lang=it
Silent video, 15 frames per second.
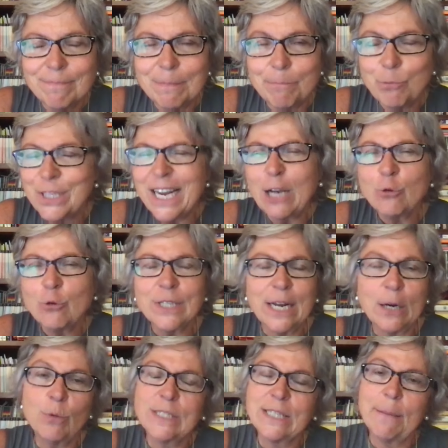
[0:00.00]
poter
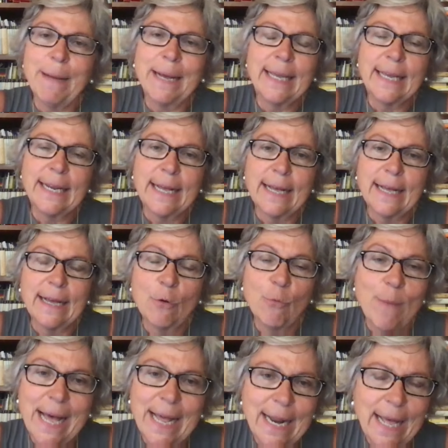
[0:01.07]
aggiustare questa macchina
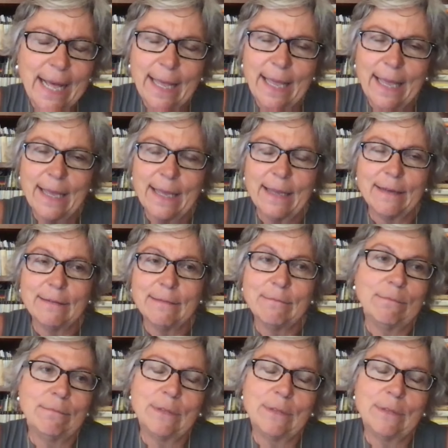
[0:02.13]
umana è,